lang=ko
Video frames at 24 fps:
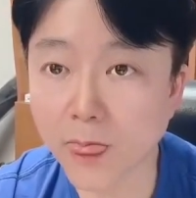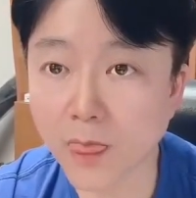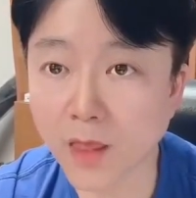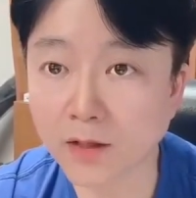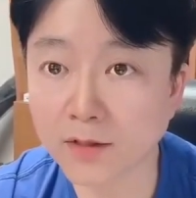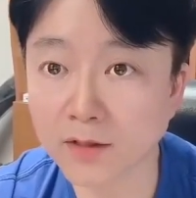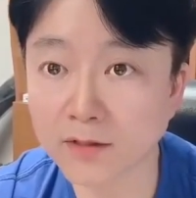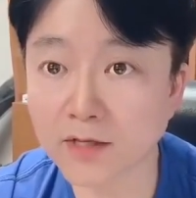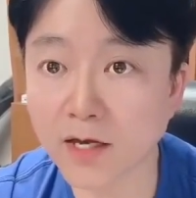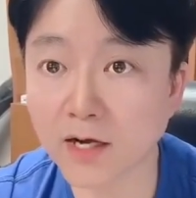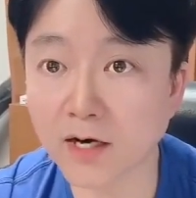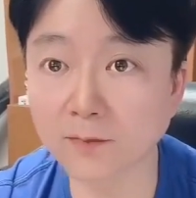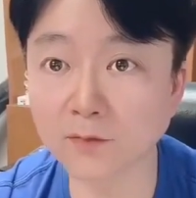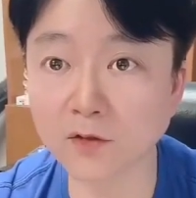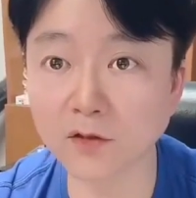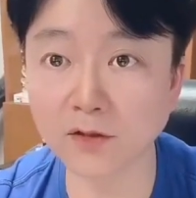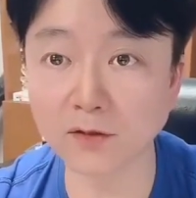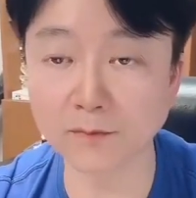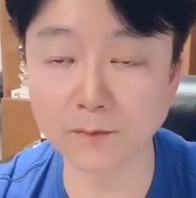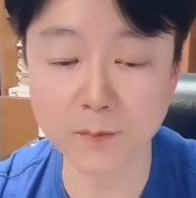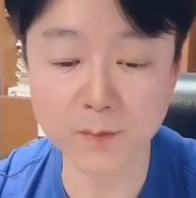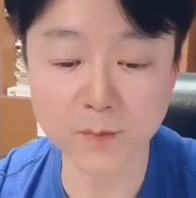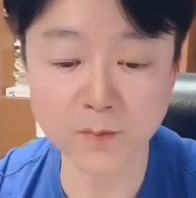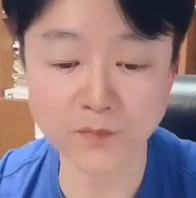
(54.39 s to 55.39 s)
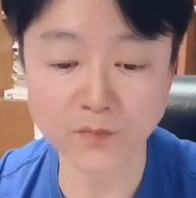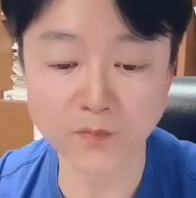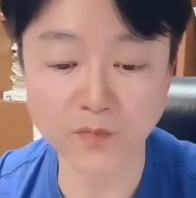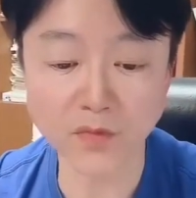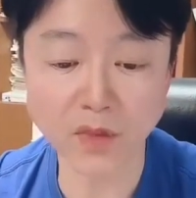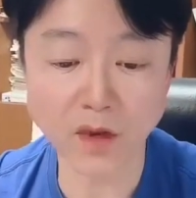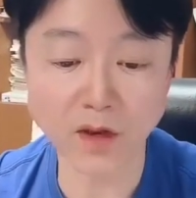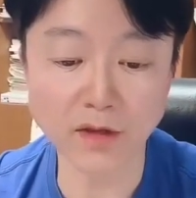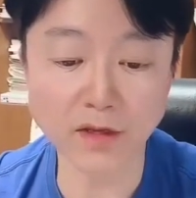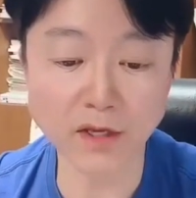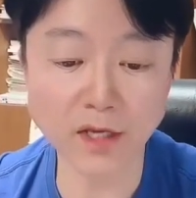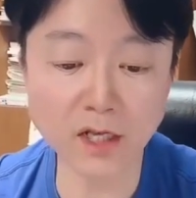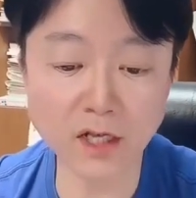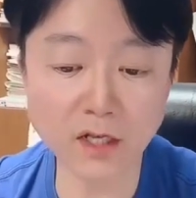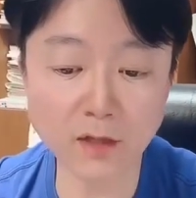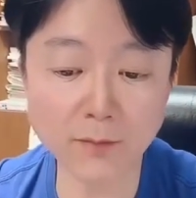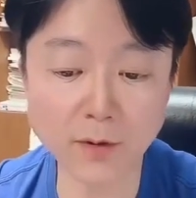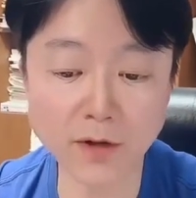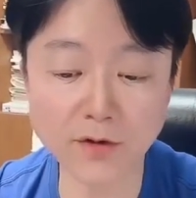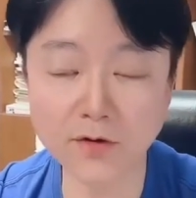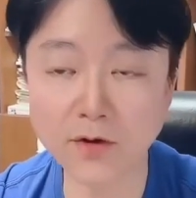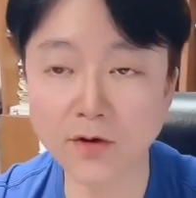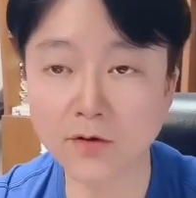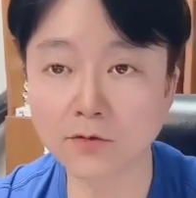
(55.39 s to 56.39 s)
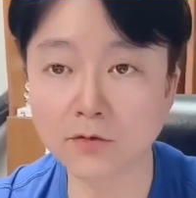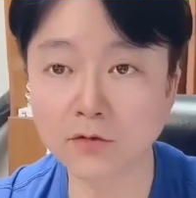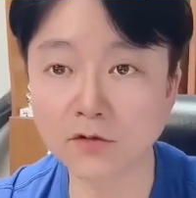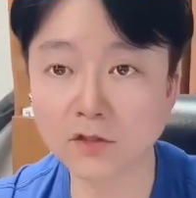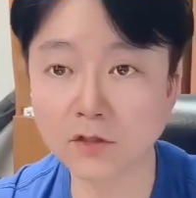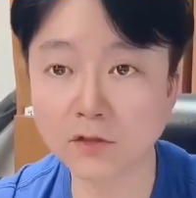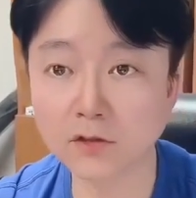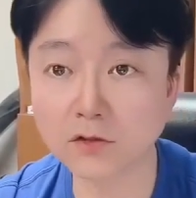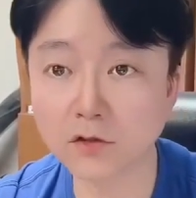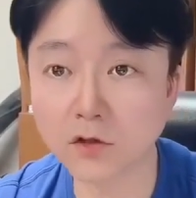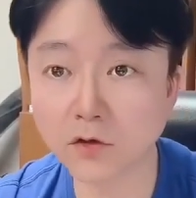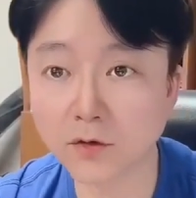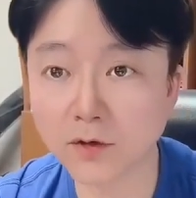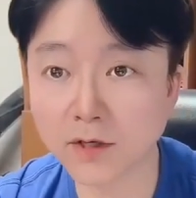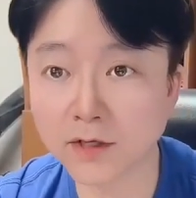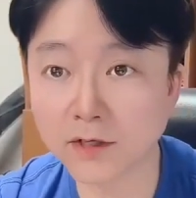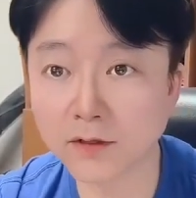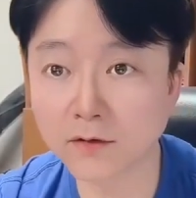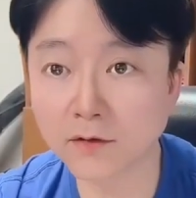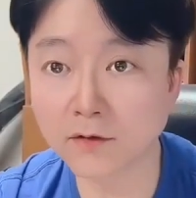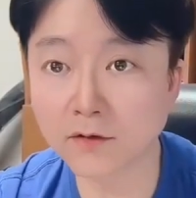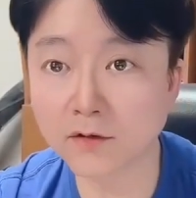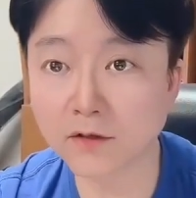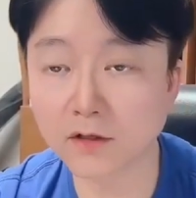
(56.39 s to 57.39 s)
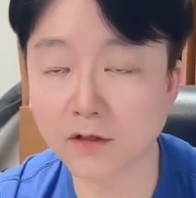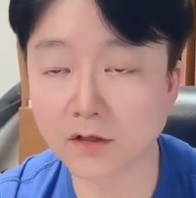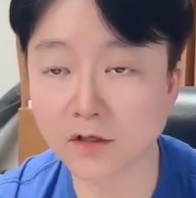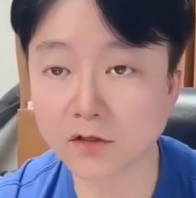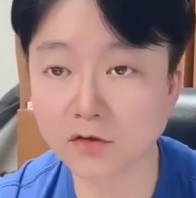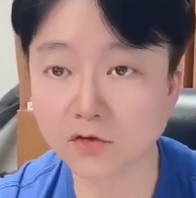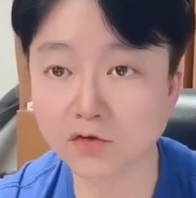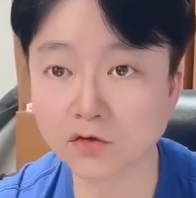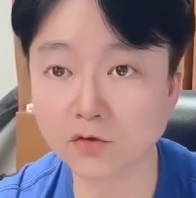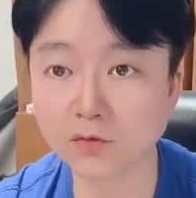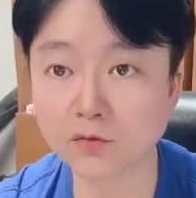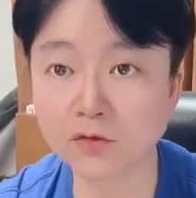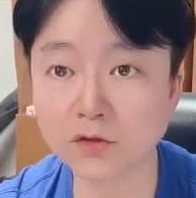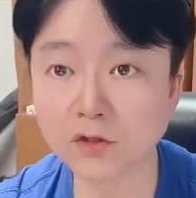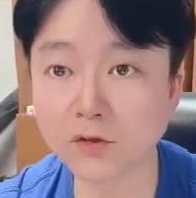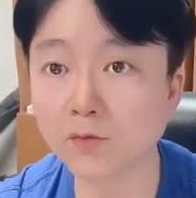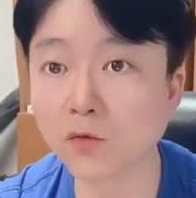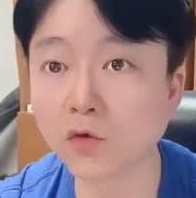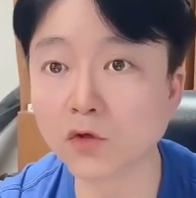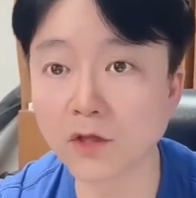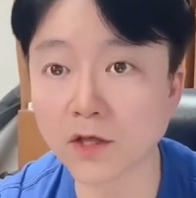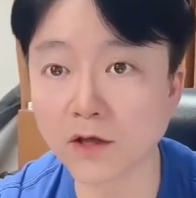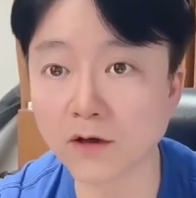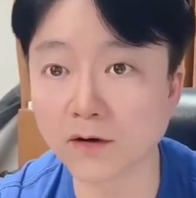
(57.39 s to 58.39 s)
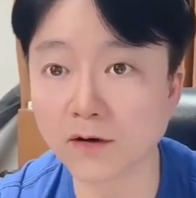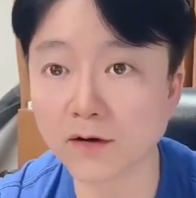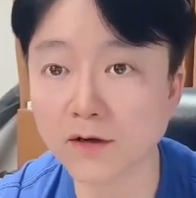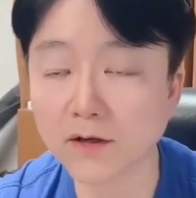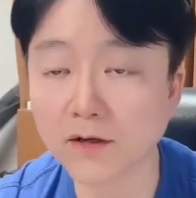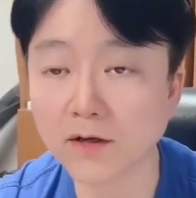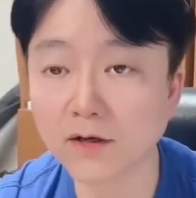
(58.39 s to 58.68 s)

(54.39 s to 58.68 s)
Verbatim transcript: 근데 사람들은 일반화하고 특정화하는 거를 구분을 못 해요.